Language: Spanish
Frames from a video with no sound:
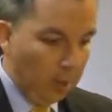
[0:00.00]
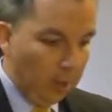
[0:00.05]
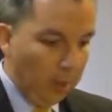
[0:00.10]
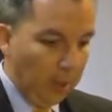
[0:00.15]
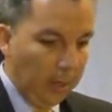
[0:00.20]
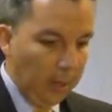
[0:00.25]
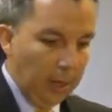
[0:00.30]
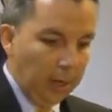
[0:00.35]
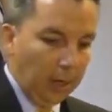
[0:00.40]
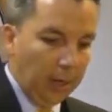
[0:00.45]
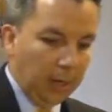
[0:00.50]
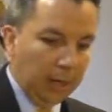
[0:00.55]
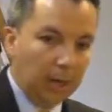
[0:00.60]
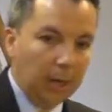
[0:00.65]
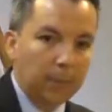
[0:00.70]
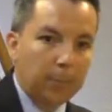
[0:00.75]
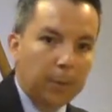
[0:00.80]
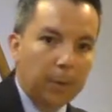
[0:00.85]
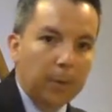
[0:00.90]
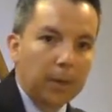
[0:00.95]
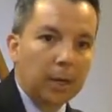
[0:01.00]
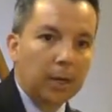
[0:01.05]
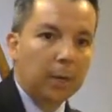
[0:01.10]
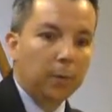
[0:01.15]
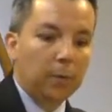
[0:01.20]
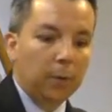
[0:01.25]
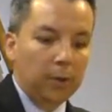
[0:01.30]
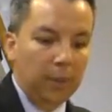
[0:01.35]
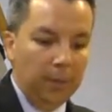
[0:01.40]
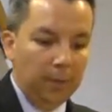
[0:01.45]
en el primer
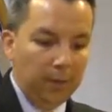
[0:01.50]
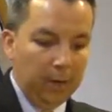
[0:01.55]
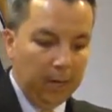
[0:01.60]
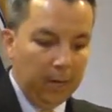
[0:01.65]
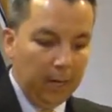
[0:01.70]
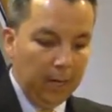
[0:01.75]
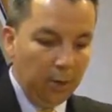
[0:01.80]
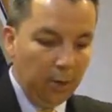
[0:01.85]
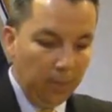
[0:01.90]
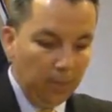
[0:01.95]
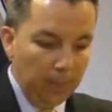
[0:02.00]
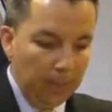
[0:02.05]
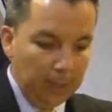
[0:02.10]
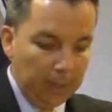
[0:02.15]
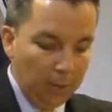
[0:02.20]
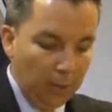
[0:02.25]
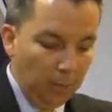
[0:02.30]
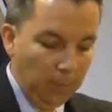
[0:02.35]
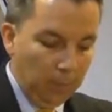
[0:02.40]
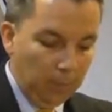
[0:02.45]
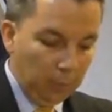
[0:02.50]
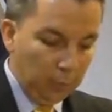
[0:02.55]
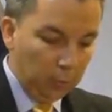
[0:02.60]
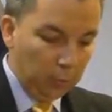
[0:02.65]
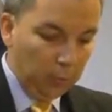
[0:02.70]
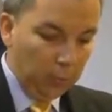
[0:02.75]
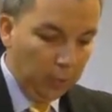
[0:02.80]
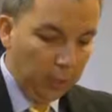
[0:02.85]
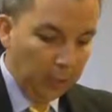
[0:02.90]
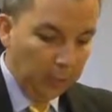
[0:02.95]
libro del Evangelio, Mateo, Marcos,
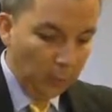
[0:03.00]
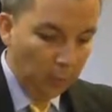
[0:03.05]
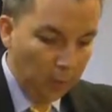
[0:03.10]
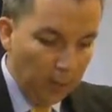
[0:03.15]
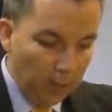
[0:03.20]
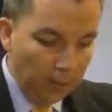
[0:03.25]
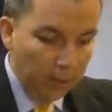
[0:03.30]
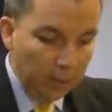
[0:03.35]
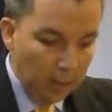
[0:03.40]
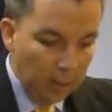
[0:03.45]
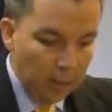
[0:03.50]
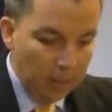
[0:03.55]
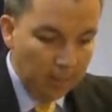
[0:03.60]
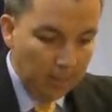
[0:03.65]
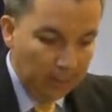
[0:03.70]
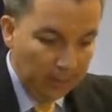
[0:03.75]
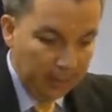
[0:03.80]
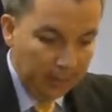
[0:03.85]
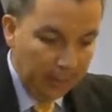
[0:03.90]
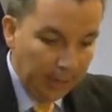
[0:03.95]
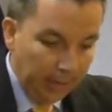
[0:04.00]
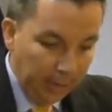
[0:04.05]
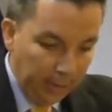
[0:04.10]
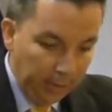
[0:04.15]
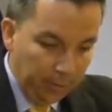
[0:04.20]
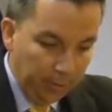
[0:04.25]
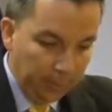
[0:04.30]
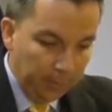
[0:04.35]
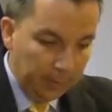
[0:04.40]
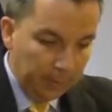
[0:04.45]
Lucas, Juan,
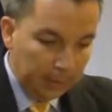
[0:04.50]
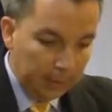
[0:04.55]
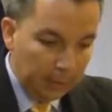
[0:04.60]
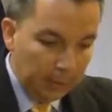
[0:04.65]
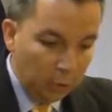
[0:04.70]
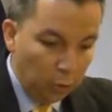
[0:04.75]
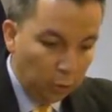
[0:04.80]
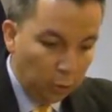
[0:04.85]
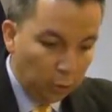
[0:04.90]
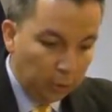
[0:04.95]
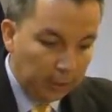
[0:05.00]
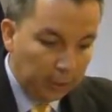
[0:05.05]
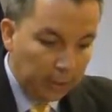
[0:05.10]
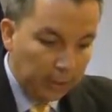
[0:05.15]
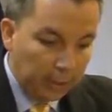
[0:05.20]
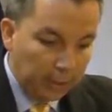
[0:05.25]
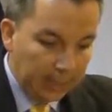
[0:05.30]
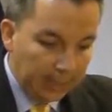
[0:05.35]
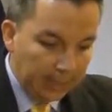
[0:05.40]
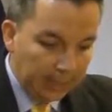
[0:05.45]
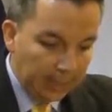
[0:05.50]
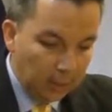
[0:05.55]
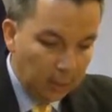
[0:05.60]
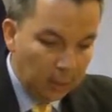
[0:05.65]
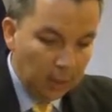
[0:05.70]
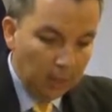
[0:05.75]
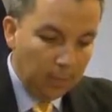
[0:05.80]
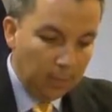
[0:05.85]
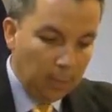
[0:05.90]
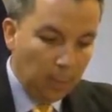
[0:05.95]
Mateo, versículo 3,
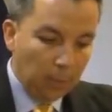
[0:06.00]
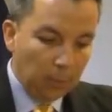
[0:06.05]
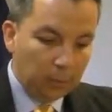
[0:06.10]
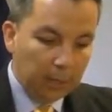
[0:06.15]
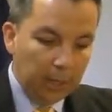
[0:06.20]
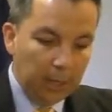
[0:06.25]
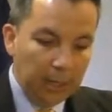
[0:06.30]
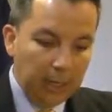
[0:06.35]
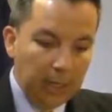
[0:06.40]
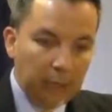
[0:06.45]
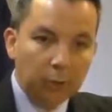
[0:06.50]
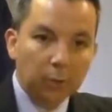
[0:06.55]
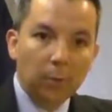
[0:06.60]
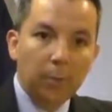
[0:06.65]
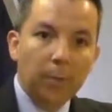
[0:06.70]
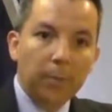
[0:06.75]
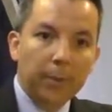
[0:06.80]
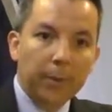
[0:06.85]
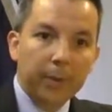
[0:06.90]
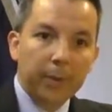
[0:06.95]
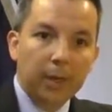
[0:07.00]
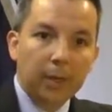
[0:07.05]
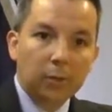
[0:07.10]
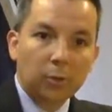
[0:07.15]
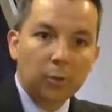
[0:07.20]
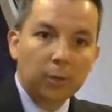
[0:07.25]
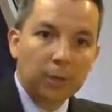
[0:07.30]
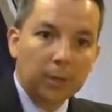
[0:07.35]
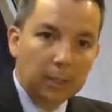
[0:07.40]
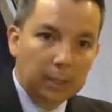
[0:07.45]
vemos que Cristo va a empezar
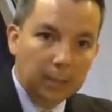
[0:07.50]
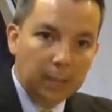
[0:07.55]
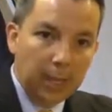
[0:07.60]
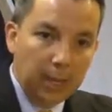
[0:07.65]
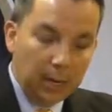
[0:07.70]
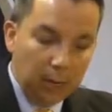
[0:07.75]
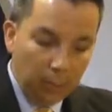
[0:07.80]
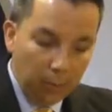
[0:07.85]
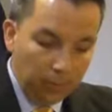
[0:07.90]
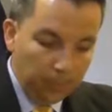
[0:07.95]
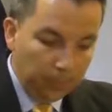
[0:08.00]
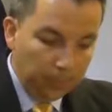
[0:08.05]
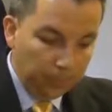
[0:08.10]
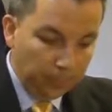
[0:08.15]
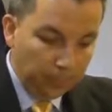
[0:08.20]
su ministerio.